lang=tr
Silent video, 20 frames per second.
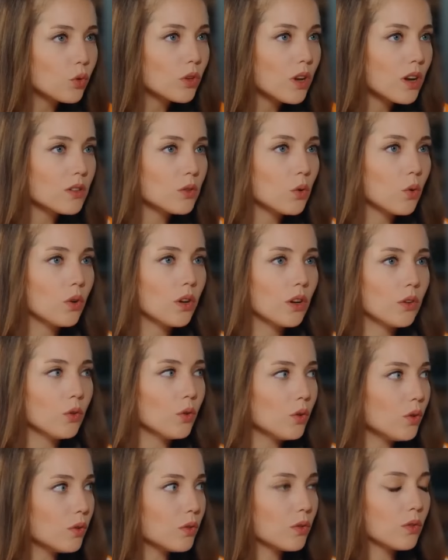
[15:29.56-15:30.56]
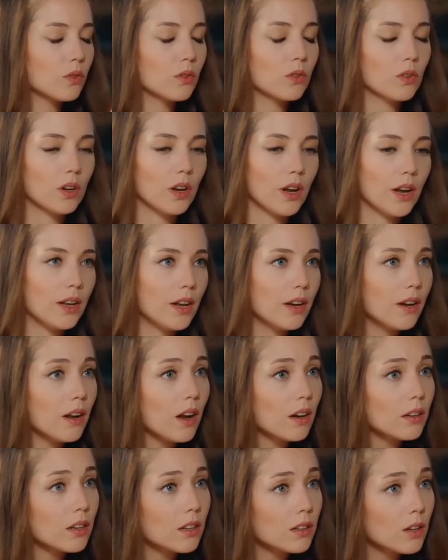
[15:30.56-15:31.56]
çocuklar zorlanıyor. Elleri
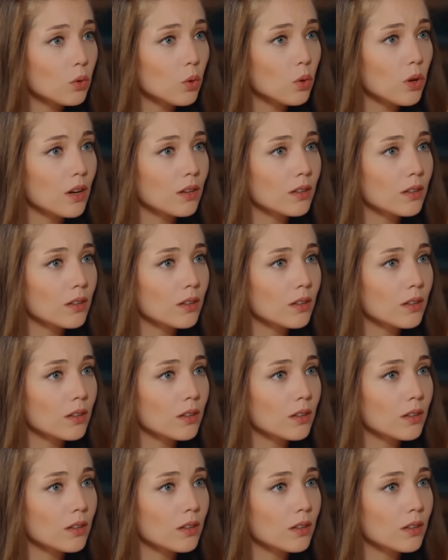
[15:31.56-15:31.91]
ayaklarına